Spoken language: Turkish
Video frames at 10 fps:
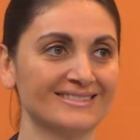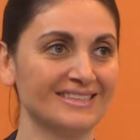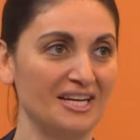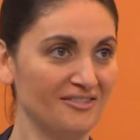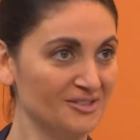
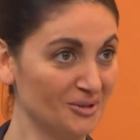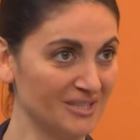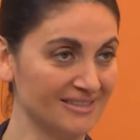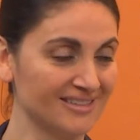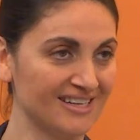
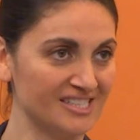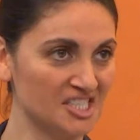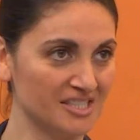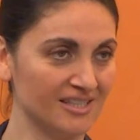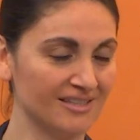televizyonlarının
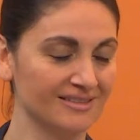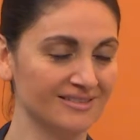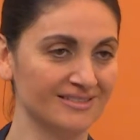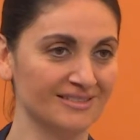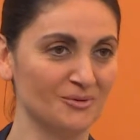karşısında
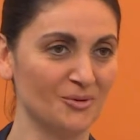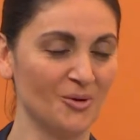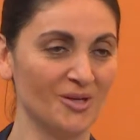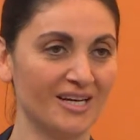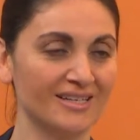e,
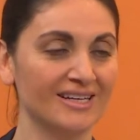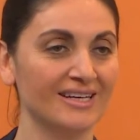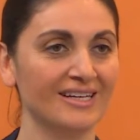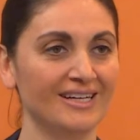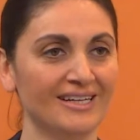duruyorlar.
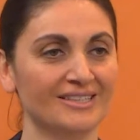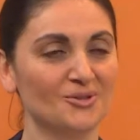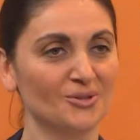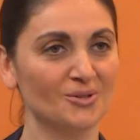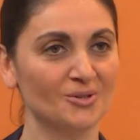
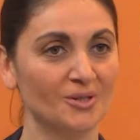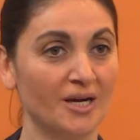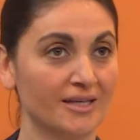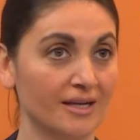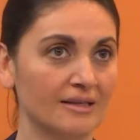Çünkü
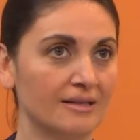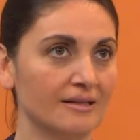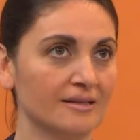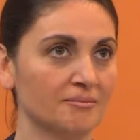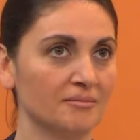
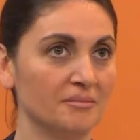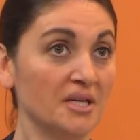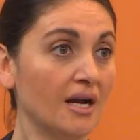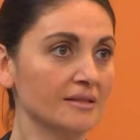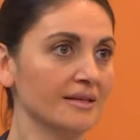hakikaten
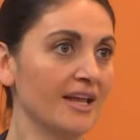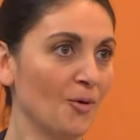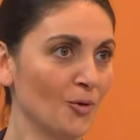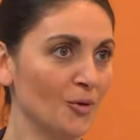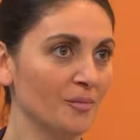bir kadın
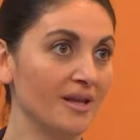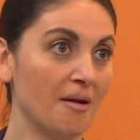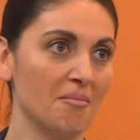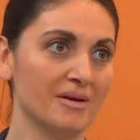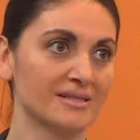ekonomi
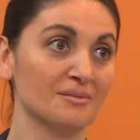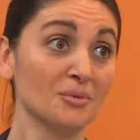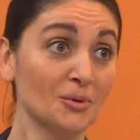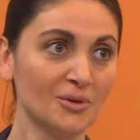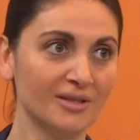yapması
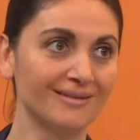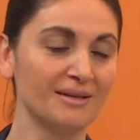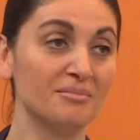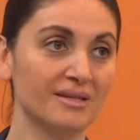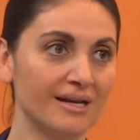
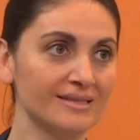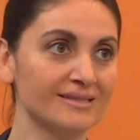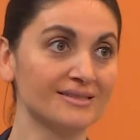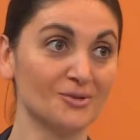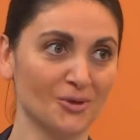bugünlerde
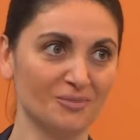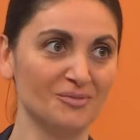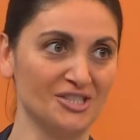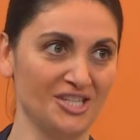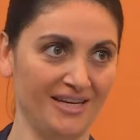biraz zor
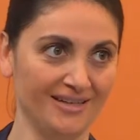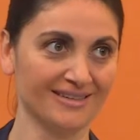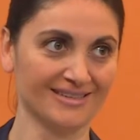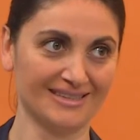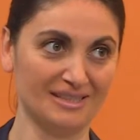bir şey
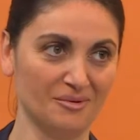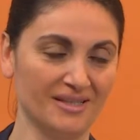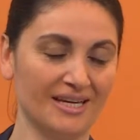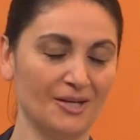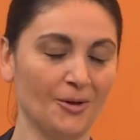gibi
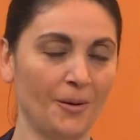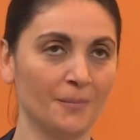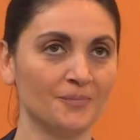geliyor.